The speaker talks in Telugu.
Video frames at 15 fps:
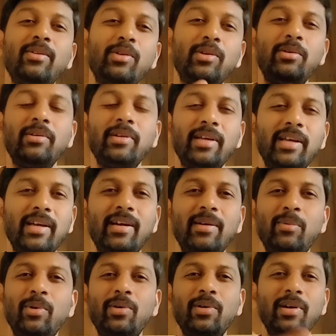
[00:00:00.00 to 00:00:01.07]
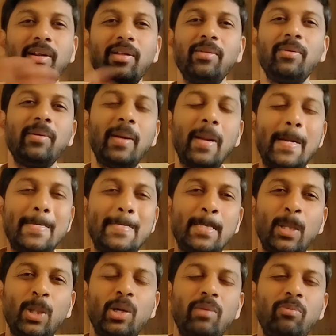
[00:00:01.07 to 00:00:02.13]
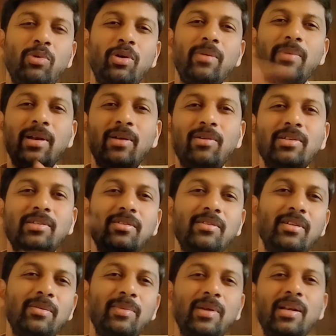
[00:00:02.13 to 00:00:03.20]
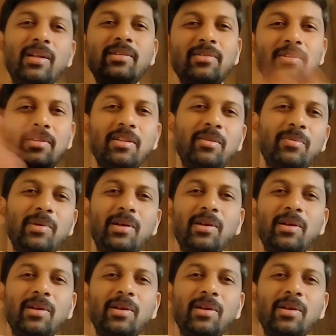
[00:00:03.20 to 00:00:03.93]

దోహం ఈగ పోవట్లేదు పోయి మళ్ళీ వస్తుంది మళ్ళీ విసురుతుంది